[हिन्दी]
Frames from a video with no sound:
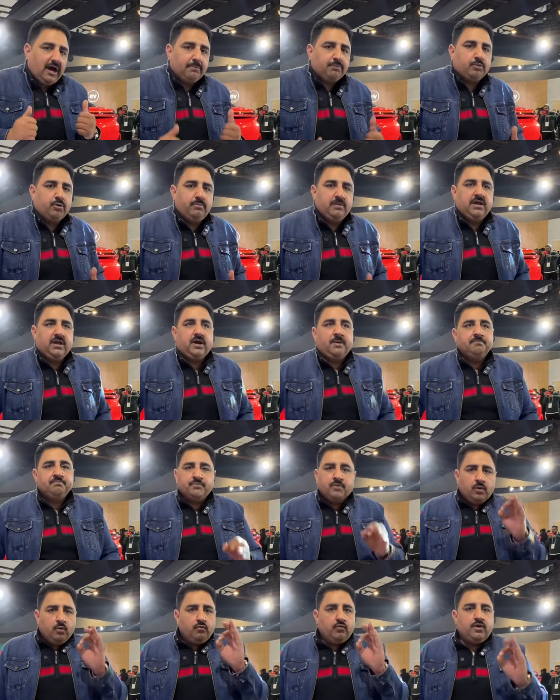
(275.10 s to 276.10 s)
आपको मिलेगा
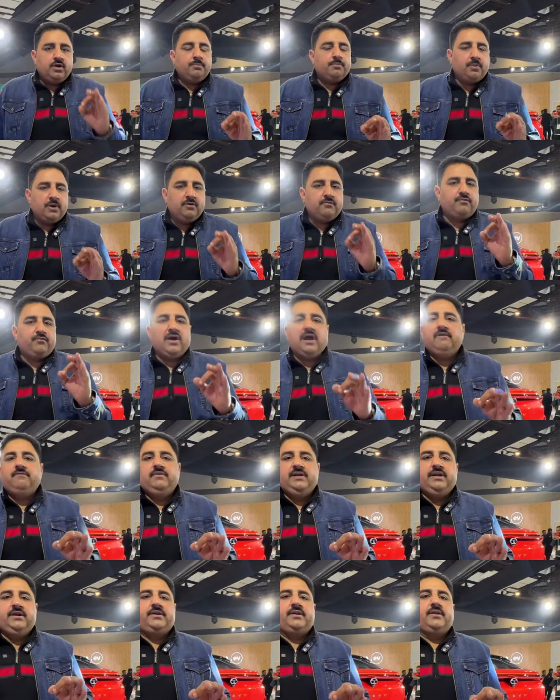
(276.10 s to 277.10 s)
1.5
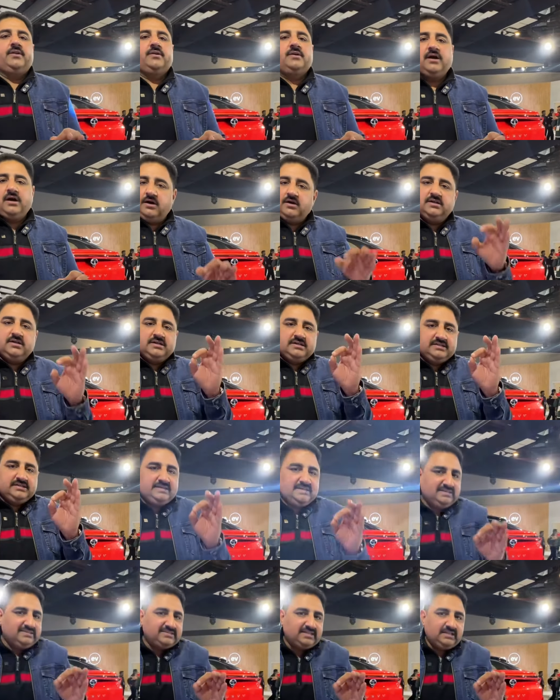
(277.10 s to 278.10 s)
लीटर का
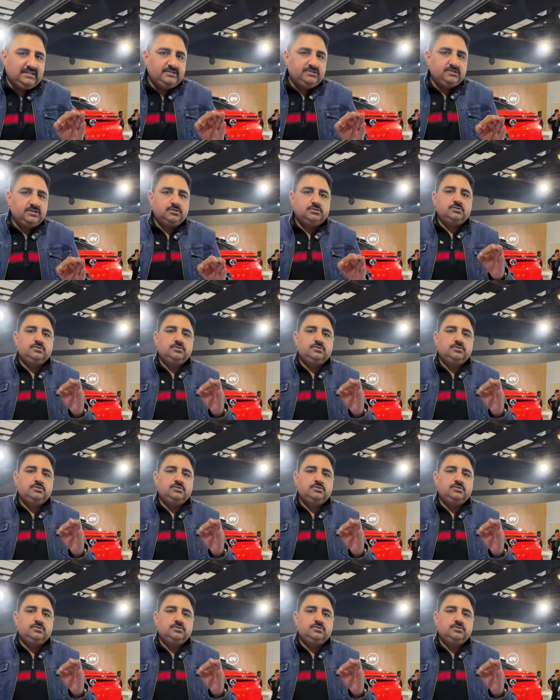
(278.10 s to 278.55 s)
डीजल इंजन